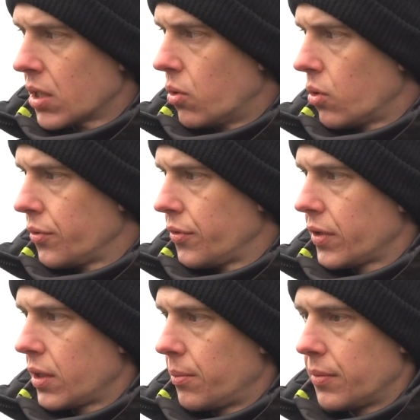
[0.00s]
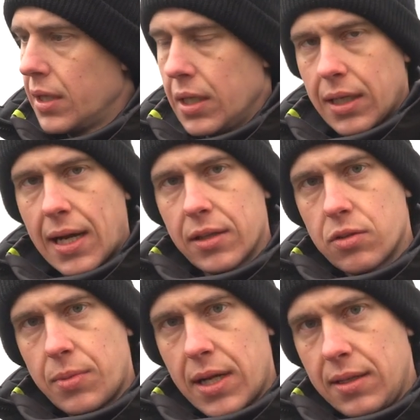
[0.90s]
Und ähm, gerade
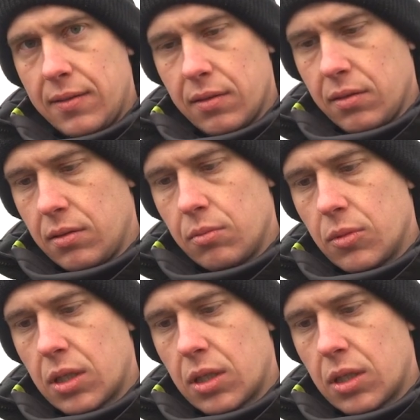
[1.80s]
so bei diesen